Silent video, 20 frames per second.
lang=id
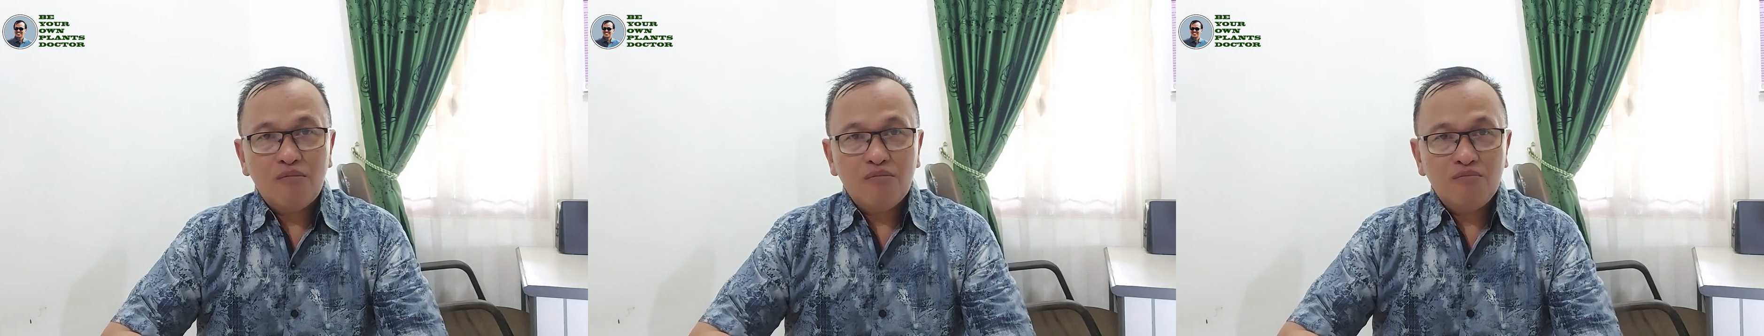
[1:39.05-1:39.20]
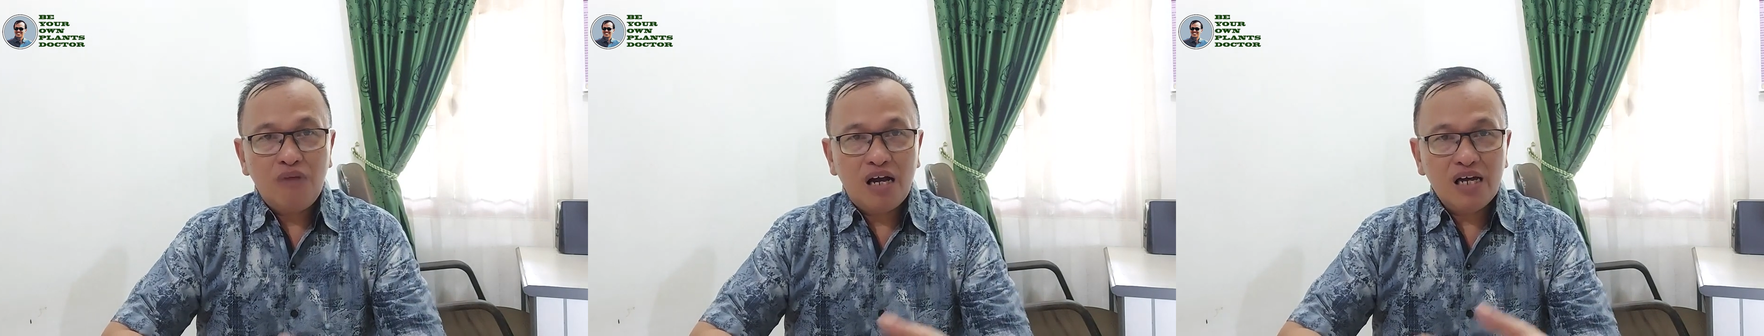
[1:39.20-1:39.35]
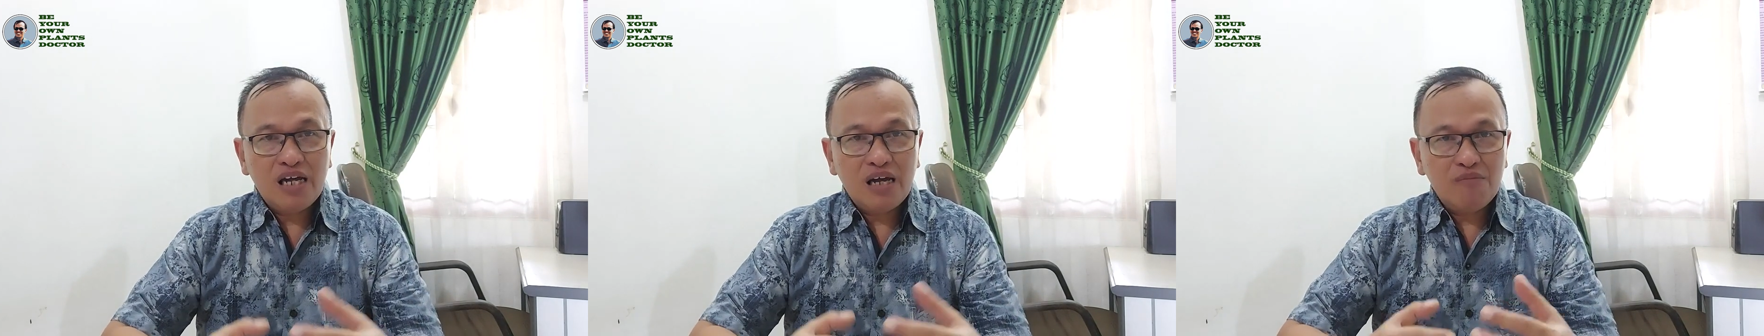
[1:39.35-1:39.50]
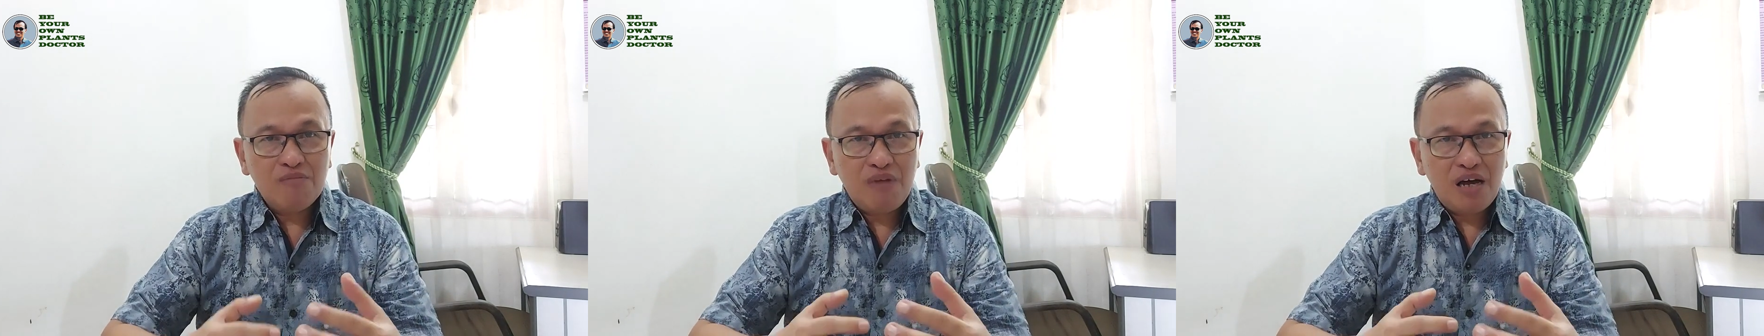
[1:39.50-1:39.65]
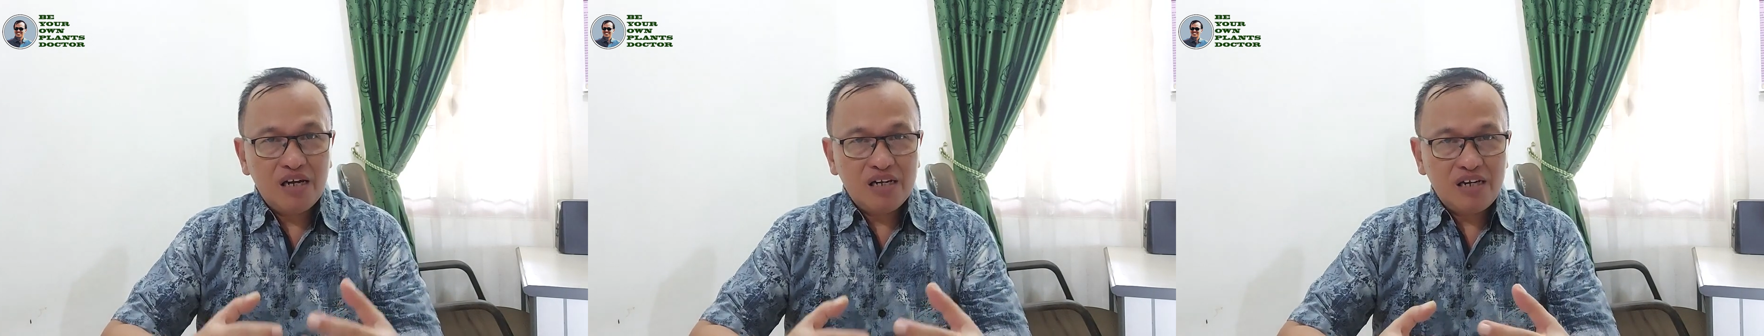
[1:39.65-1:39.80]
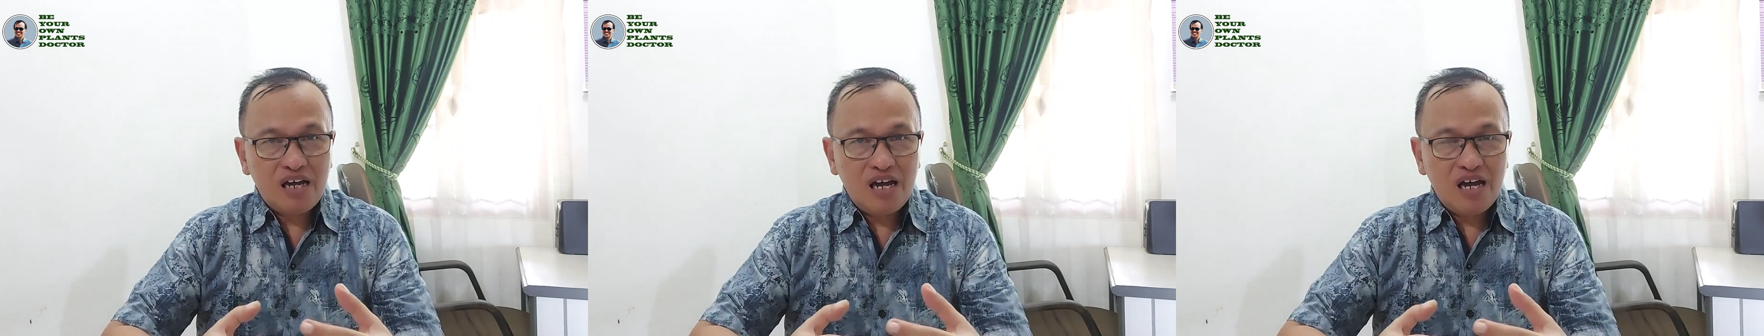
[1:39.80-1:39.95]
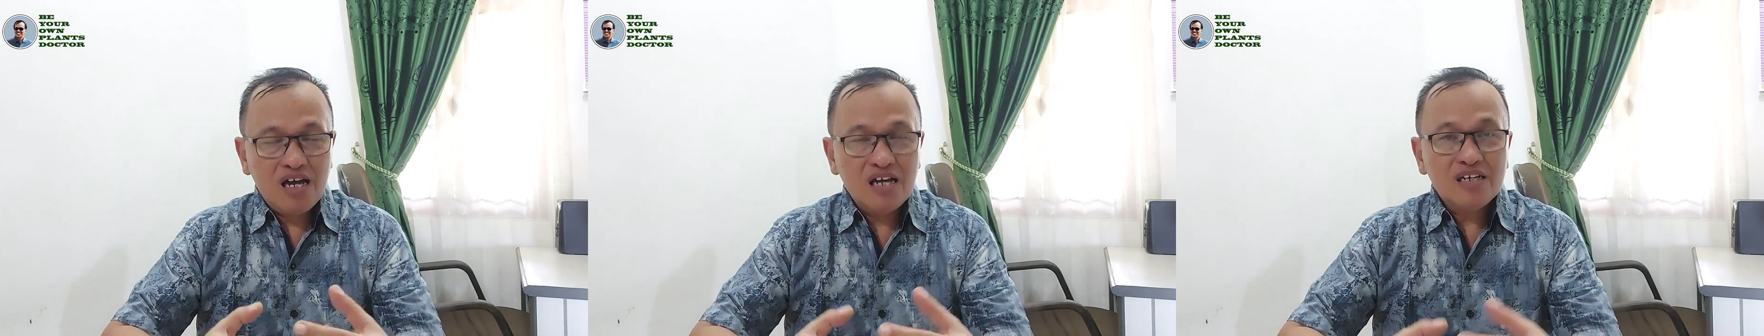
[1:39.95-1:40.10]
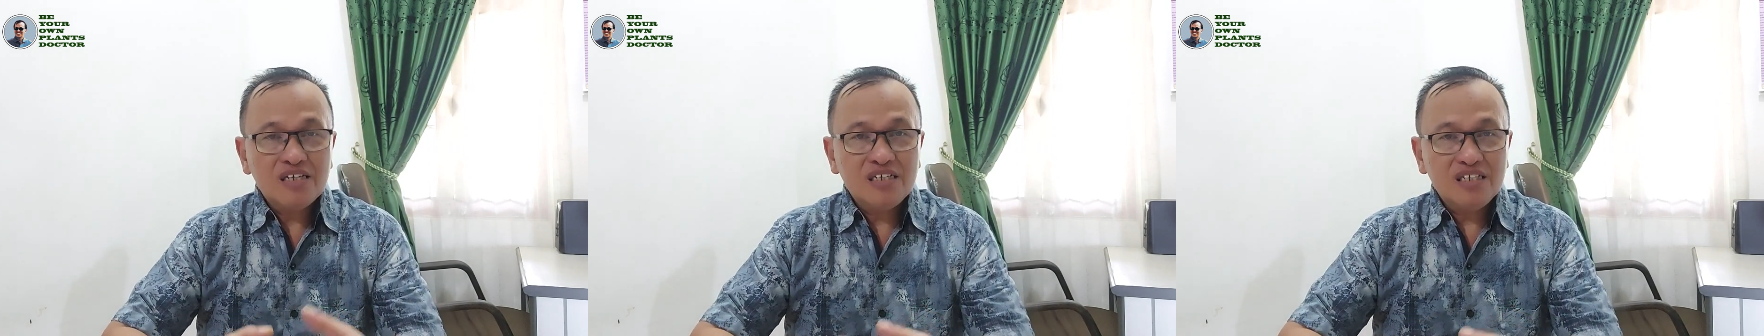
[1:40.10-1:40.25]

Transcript: bagaimana